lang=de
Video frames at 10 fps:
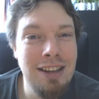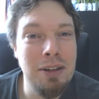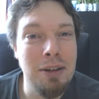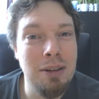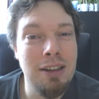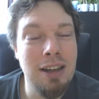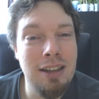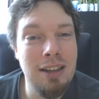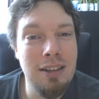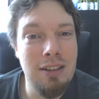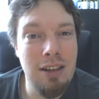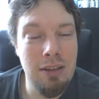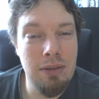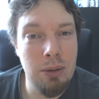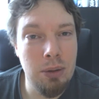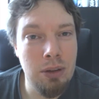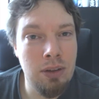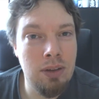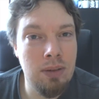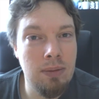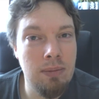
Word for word: Ja, dann sehen wir uns